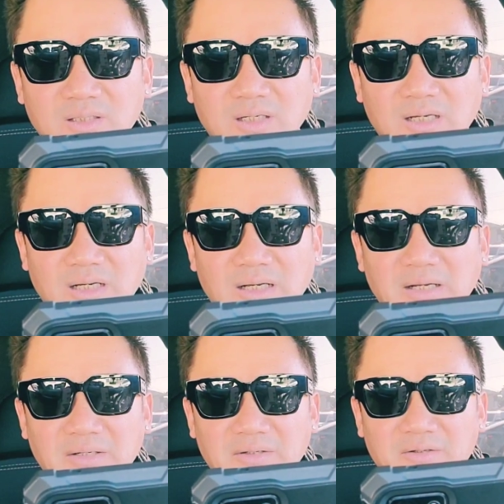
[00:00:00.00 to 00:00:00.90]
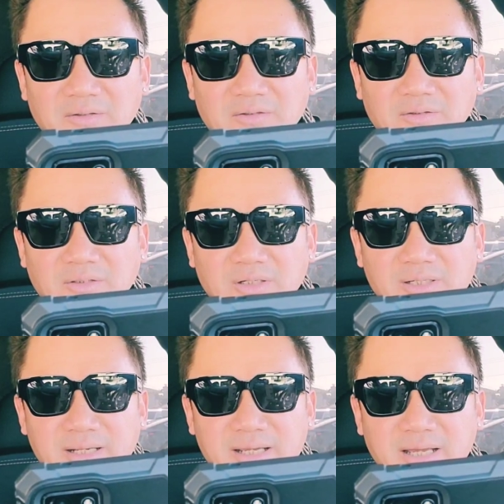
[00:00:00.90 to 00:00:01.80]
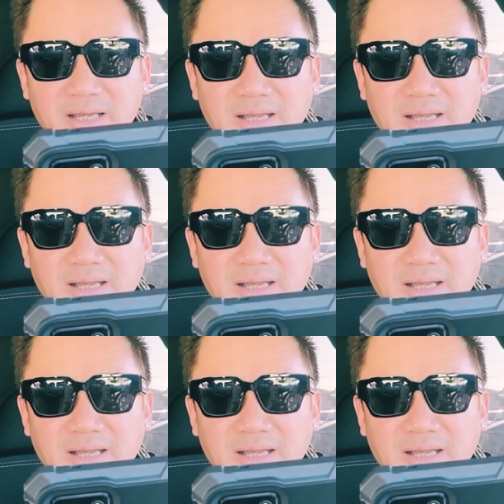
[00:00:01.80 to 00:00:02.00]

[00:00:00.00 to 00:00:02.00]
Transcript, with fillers: À, những cái à,